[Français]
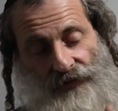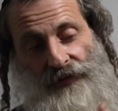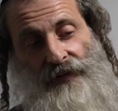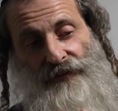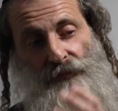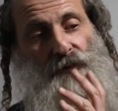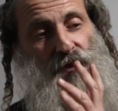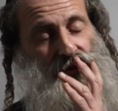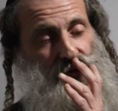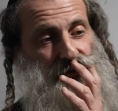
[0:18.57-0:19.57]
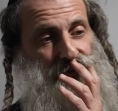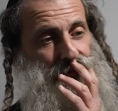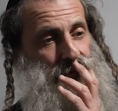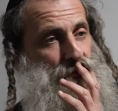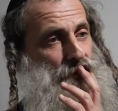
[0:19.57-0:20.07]
elles imposent
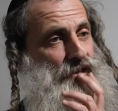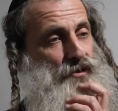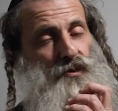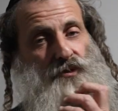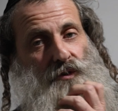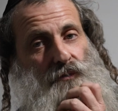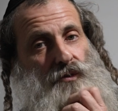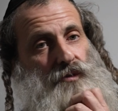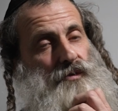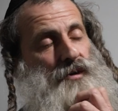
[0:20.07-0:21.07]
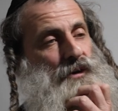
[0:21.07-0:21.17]
malheureusement des choses, comme le,